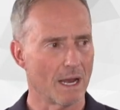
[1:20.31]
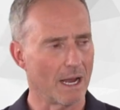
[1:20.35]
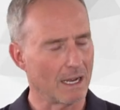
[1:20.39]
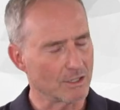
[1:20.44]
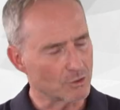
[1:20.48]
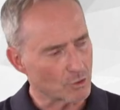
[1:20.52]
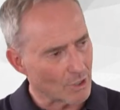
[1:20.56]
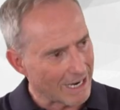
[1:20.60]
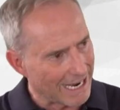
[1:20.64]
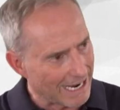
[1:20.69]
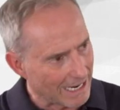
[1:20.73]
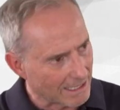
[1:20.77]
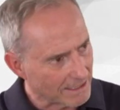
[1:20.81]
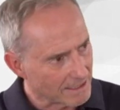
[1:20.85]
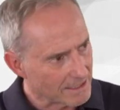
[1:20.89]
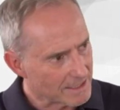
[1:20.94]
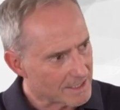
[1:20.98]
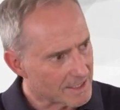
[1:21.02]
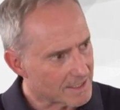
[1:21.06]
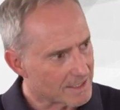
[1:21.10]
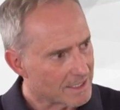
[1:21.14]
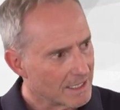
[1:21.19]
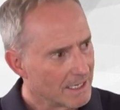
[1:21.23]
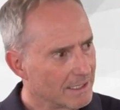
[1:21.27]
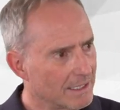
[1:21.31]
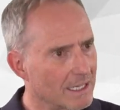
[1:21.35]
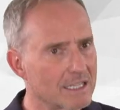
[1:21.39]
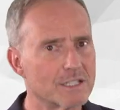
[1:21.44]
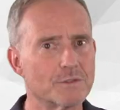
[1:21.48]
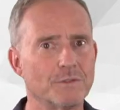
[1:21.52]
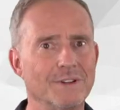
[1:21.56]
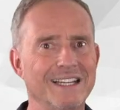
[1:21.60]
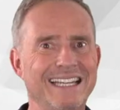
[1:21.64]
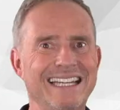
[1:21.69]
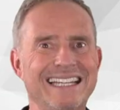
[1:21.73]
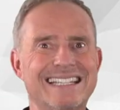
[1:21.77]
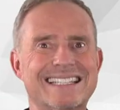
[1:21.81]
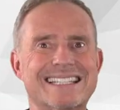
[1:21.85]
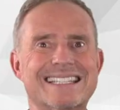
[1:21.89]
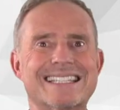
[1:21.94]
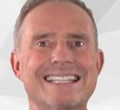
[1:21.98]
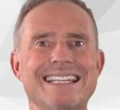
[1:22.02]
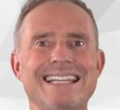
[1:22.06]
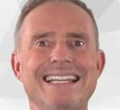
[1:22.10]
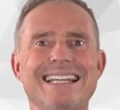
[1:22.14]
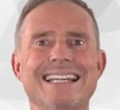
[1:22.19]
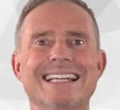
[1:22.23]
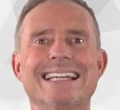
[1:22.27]
Also Angst, dass wir die
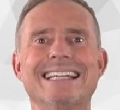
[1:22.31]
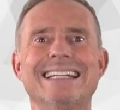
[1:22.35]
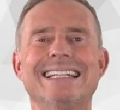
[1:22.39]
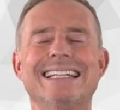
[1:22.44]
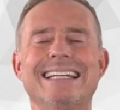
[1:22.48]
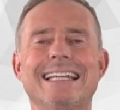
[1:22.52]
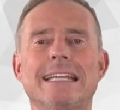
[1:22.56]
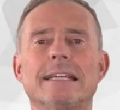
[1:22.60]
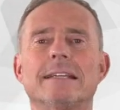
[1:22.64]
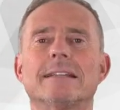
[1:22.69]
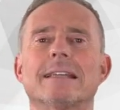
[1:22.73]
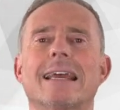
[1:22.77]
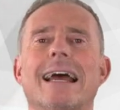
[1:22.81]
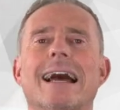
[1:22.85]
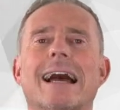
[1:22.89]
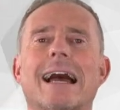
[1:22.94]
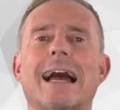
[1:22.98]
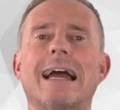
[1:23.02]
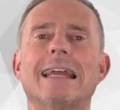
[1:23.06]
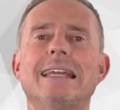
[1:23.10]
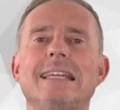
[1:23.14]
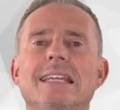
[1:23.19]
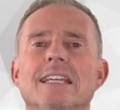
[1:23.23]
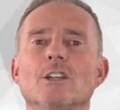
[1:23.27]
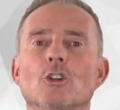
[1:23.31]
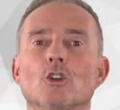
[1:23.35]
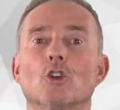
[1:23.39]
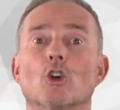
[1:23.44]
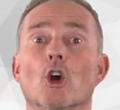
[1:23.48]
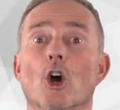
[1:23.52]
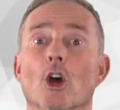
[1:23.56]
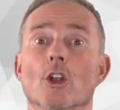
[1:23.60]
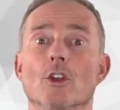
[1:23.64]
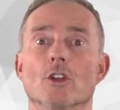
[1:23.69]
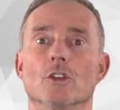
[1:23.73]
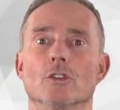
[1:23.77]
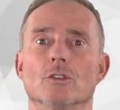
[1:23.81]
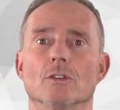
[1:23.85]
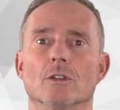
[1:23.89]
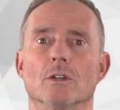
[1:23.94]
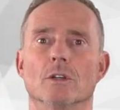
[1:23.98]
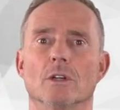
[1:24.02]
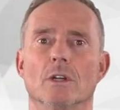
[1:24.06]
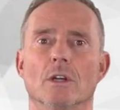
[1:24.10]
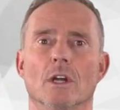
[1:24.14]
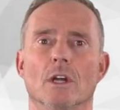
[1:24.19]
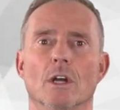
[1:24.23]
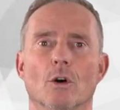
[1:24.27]
Ziele nicht erreichen können.
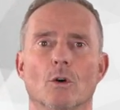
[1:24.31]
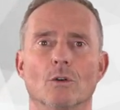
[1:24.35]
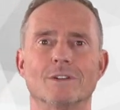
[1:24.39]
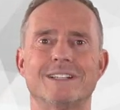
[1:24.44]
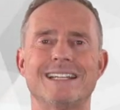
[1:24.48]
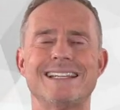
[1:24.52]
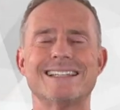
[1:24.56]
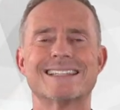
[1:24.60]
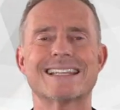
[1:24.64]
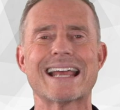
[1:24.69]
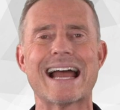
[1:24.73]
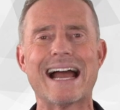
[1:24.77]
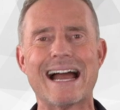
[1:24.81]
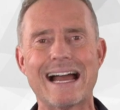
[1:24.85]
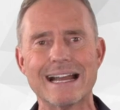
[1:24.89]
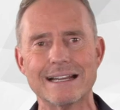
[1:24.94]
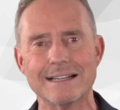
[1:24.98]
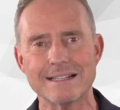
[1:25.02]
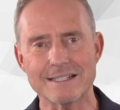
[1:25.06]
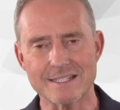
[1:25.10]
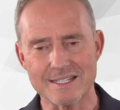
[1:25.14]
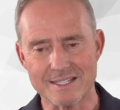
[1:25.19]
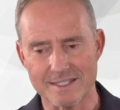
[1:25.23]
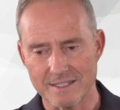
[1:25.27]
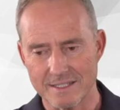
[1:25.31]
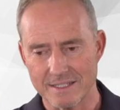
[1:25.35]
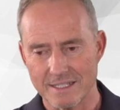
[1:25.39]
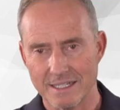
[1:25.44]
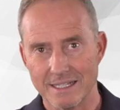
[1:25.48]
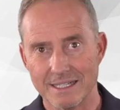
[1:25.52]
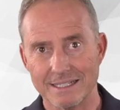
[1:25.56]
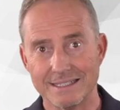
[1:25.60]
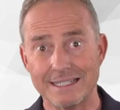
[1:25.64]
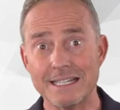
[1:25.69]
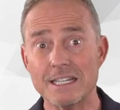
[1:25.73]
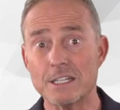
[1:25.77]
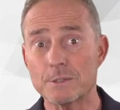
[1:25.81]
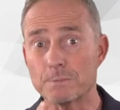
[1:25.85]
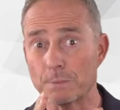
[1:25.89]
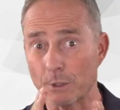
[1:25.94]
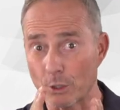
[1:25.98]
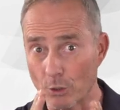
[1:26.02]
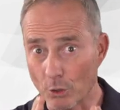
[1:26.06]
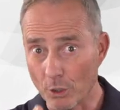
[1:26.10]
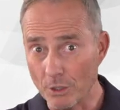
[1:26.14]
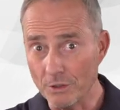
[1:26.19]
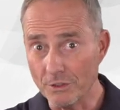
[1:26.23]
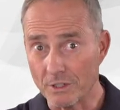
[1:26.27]
Und diese Angst, die ist
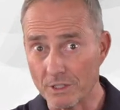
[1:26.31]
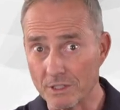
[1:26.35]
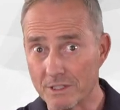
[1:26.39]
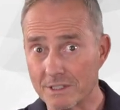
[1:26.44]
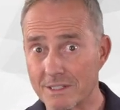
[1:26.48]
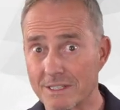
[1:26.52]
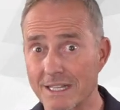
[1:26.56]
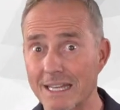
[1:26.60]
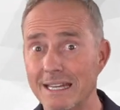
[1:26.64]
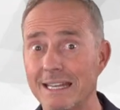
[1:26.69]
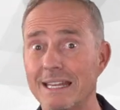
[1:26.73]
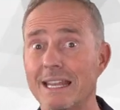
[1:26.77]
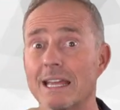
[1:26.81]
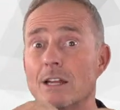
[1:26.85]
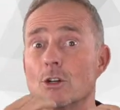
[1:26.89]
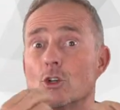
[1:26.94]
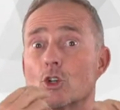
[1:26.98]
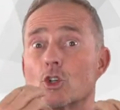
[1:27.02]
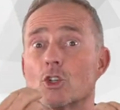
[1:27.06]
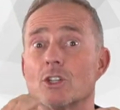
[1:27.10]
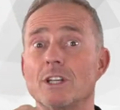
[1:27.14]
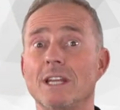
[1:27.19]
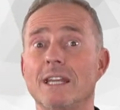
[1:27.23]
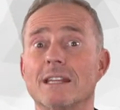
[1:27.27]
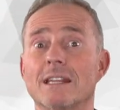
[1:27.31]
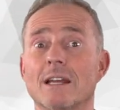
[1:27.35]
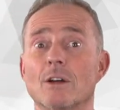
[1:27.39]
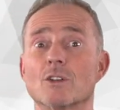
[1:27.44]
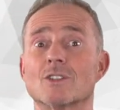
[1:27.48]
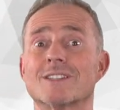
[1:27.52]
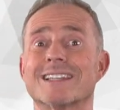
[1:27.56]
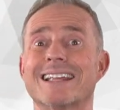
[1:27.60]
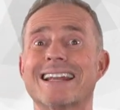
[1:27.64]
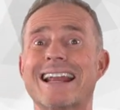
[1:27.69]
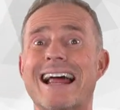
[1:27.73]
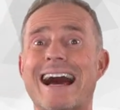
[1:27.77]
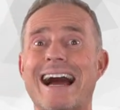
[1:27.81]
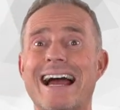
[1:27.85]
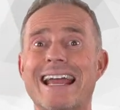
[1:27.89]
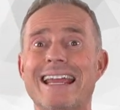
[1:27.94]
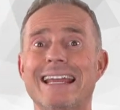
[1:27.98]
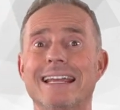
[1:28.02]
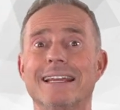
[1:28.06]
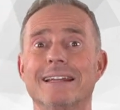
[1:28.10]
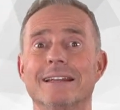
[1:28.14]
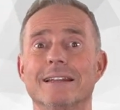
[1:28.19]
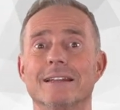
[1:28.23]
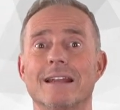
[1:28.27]
begründet, denn die entsteht aus den
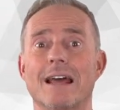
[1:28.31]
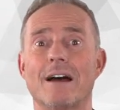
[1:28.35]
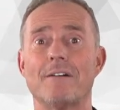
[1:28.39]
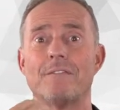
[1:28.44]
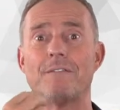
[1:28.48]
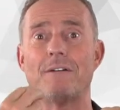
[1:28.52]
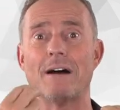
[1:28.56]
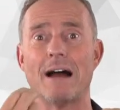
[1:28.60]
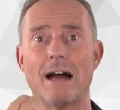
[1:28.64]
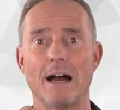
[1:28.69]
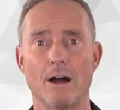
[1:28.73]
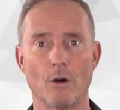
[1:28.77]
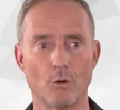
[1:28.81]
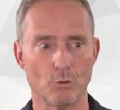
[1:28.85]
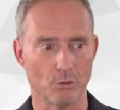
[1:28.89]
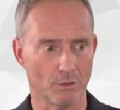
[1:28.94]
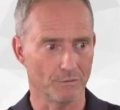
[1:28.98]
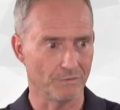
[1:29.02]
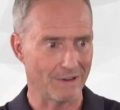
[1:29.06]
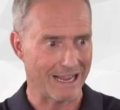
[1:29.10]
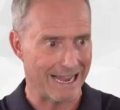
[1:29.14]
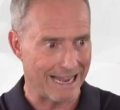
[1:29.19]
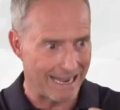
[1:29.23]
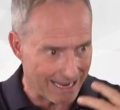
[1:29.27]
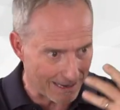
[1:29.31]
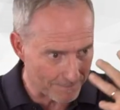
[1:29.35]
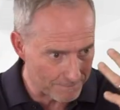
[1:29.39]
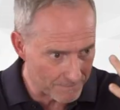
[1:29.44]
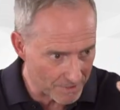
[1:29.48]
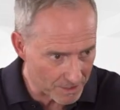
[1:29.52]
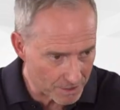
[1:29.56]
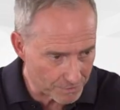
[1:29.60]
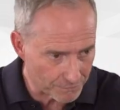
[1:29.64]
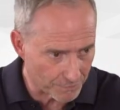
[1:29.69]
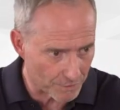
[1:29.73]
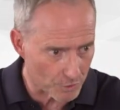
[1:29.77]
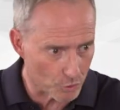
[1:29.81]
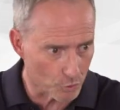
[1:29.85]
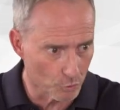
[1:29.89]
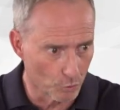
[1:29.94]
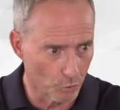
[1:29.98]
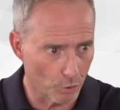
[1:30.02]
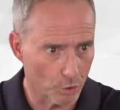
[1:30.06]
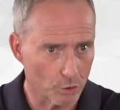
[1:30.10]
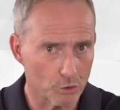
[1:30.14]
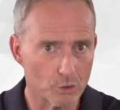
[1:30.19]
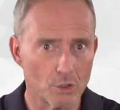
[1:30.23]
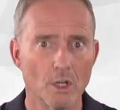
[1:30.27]
eigenen Erfahrungen. Wir haben es
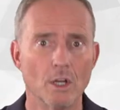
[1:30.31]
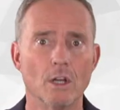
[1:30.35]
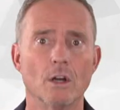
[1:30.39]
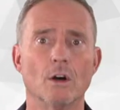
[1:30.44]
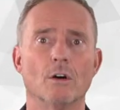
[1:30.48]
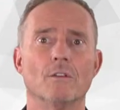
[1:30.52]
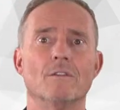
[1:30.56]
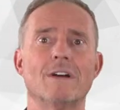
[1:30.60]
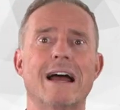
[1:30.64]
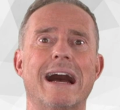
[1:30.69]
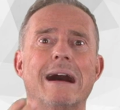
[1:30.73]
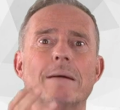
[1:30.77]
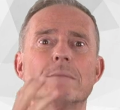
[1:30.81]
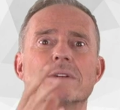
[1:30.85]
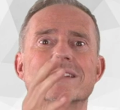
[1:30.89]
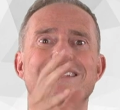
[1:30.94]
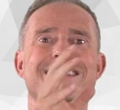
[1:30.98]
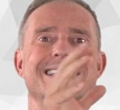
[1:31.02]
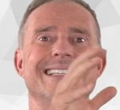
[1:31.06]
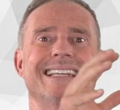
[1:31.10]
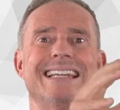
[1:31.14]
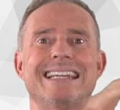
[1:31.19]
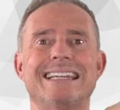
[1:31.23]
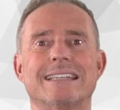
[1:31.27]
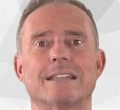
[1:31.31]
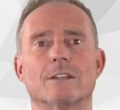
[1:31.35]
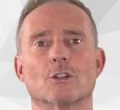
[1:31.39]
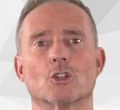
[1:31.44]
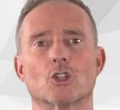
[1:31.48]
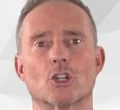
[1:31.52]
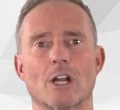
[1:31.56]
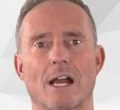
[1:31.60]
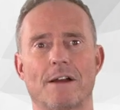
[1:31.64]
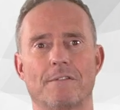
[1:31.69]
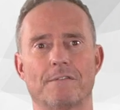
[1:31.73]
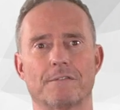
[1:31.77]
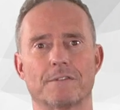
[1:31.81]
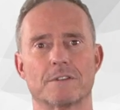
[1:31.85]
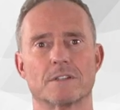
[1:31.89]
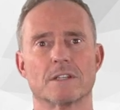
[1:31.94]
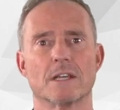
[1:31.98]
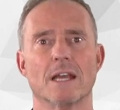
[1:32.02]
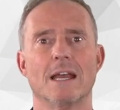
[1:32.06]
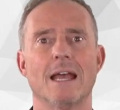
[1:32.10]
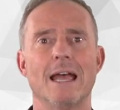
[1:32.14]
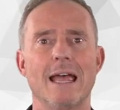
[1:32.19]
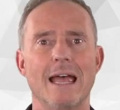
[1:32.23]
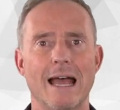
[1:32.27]
versucht und wir haben es nicht geschafft.
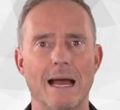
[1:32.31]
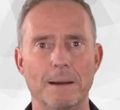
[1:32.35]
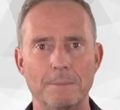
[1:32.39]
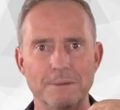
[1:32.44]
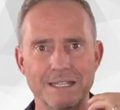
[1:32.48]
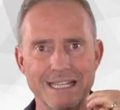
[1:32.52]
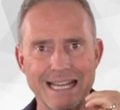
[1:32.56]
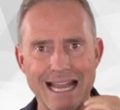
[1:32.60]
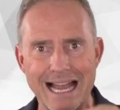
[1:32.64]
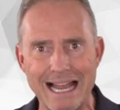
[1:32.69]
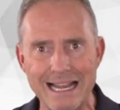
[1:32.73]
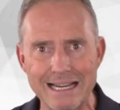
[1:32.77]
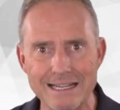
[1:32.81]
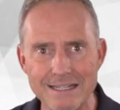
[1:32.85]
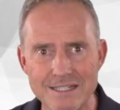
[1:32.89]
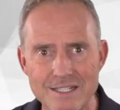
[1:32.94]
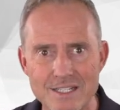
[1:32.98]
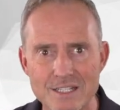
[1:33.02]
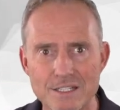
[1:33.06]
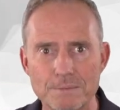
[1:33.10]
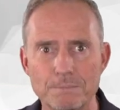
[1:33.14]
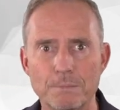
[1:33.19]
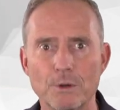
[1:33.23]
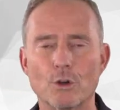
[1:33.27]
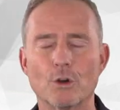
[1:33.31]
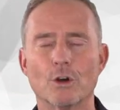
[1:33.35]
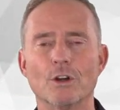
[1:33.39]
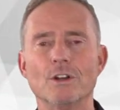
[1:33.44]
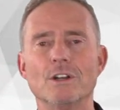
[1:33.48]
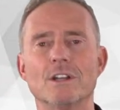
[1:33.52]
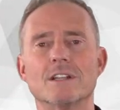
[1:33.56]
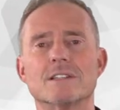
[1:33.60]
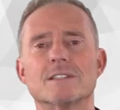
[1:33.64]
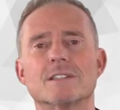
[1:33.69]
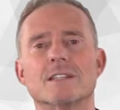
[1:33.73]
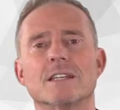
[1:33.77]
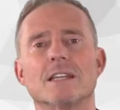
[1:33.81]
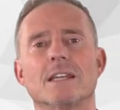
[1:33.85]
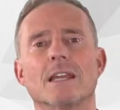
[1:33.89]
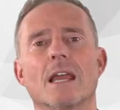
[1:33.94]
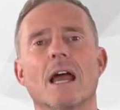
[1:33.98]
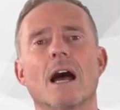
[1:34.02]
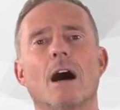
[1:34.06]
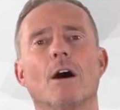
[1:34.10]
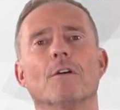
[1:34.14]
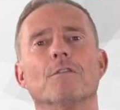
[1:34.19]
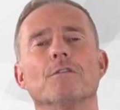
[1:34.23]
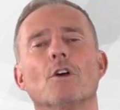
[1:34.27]
Aber die Angst begründet sich
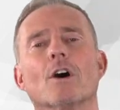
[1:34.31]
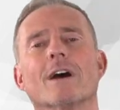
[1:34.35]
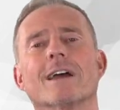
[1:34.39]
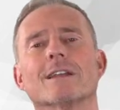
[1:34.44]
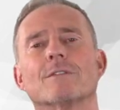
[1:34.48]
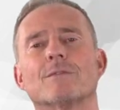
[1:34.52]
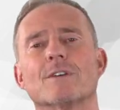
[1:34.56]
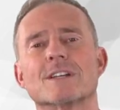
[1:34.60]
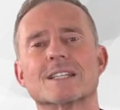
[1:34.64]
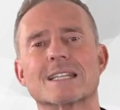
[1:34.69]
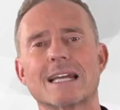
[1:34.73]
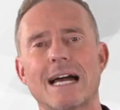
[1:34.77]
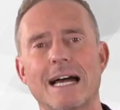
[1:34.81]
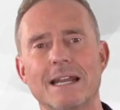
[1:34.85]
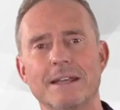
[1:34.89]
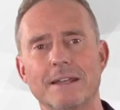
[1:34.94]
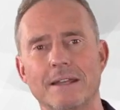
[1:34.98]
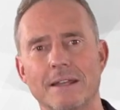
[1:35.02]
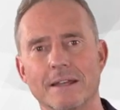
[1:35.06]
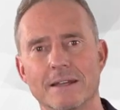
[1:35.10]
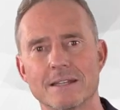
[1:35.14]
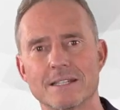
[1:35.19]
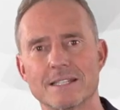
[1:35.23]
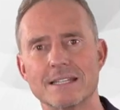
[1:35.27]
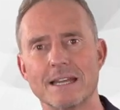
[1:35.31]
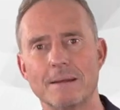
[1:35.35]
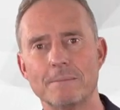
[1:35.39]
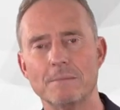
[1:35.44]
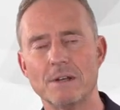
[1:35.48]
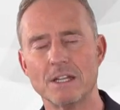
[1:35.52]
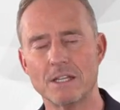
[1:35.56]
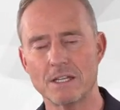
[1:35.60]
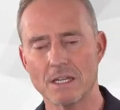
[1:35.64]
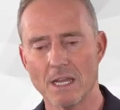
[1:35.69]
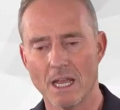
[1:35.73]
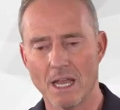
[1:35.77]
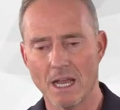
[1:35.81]
auf noch etwas anderes, nämlich